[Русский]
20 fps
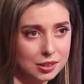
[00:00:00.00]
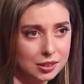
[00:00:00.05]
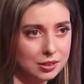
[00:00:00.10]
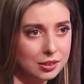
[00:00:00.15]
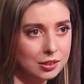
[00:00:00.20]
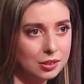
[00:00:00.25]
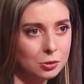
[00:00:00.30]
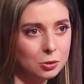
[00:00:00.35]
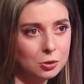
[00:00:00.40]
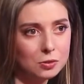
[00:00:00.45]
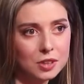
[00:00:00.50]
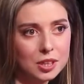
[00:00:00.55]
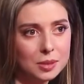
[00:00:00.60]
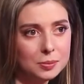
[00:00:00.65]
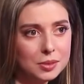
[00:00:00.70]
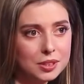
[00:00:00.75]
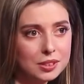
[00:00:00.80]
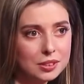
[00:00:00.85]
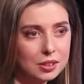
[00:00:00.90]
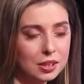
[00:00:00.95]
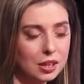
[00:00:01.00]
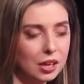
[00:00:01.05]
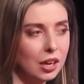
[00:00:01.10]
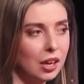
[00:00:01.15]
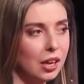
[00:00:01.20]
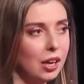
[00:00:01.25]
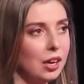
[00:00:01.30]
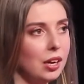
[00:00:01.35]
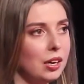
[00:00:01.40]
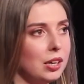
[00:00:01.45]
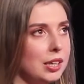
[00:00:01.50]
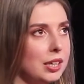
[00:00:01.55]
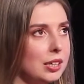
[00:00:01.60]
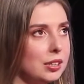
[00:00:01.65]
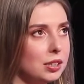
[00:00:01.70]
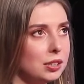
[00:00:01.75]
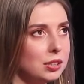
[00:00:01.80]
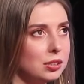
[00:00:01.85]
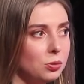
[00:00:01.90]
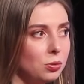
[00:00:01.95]
Никакого лимита,
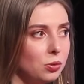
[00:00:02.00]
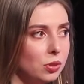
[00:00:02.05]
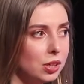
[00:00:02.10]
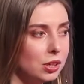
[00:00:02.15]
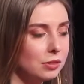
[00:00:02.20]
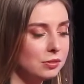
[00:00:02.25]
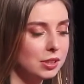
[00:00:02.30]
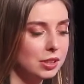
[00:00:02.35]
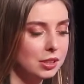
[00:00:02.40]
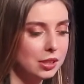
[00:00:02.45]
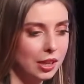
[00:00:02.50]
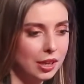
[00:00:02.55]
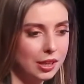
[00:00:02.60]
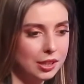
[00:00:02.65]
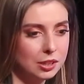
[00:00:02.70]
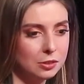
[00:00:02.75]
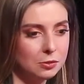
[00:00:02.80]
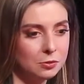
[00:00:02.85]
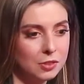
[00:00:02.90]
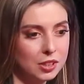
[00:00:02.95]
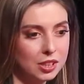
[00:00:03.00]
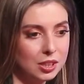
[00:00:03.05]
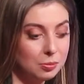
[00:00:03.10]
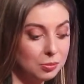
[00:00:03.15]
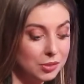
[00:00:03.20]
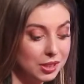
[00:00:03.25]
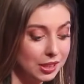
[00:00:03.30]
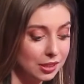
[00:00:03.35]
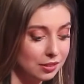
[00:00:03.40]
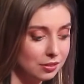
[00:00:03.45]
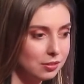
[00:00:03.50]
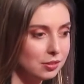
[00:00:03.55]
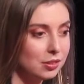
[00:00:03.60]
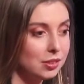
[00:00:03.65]
каких-то сроков, дедлайнов в этом нет нет.